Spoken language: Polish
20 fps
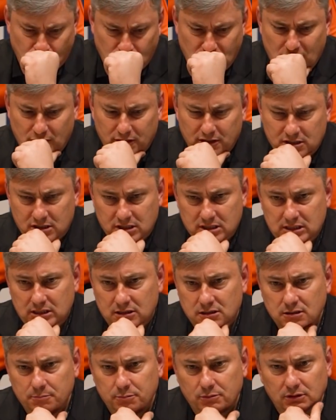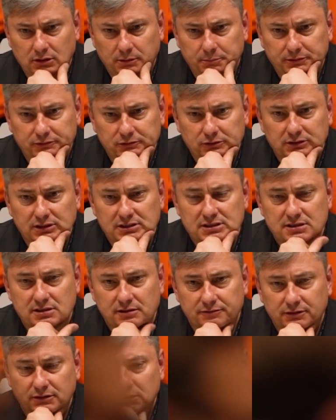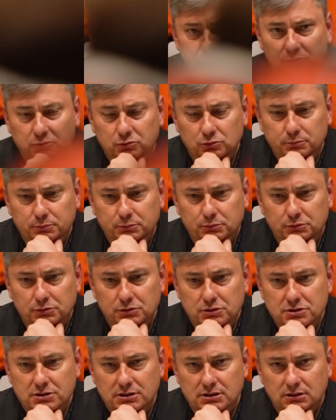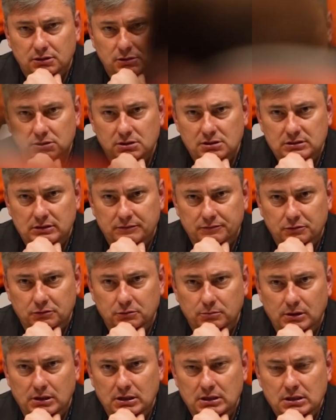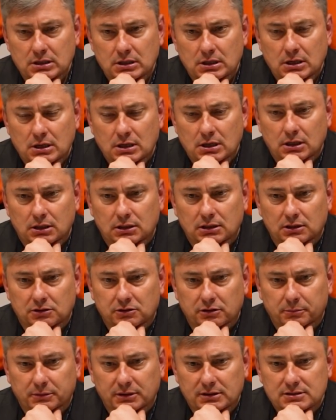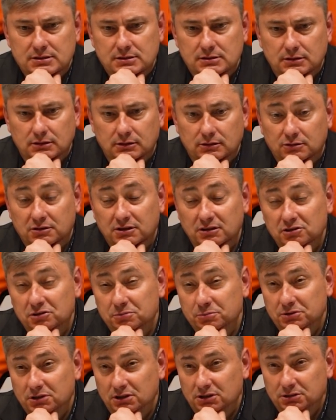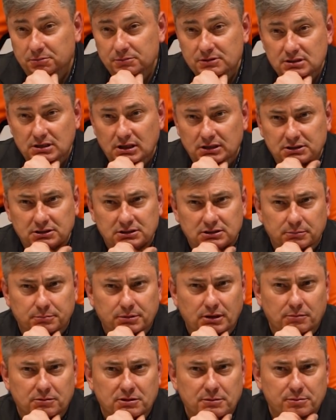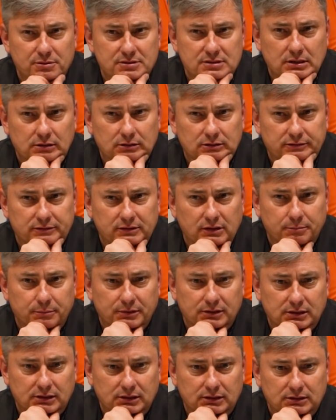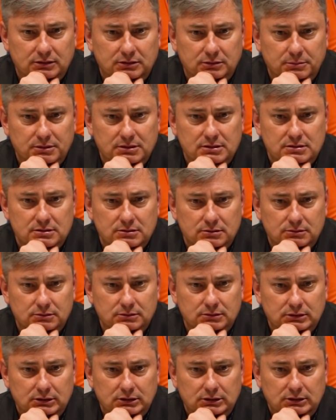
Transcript: No jeszcze za szybko na pewno ta strefa na długim słupku troszkę, troszkę zawiodła. Natomiast e, no, kiedyś musieliśmy stracić te bramki po stałych fragmentach, natomiast no,